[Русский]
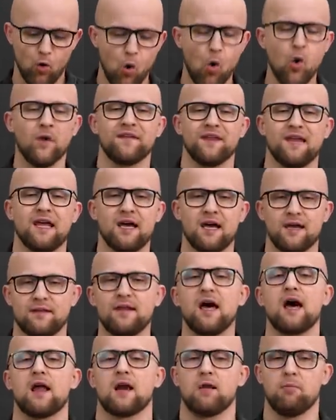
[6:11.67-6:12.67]
Он и
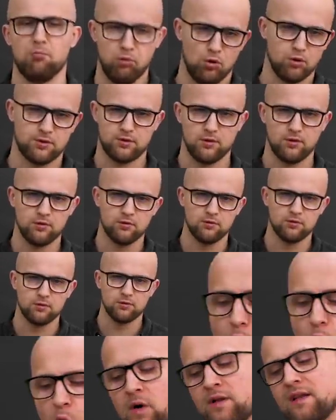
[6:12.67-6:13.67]
она работают,
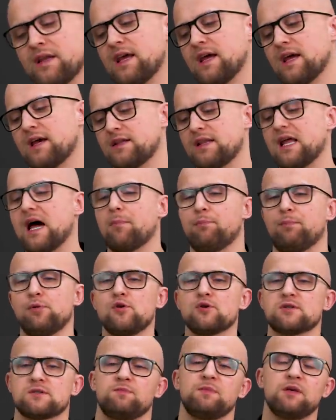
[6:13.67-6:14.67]
он и она
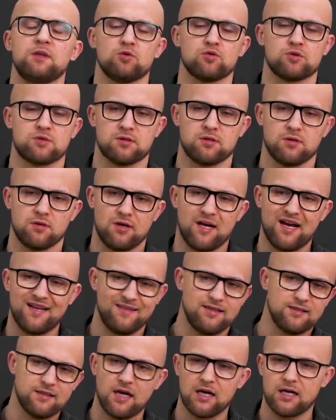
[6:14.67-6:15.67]
плюс-минус
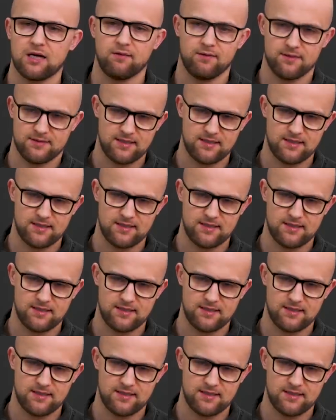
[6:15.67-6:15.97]
одинаково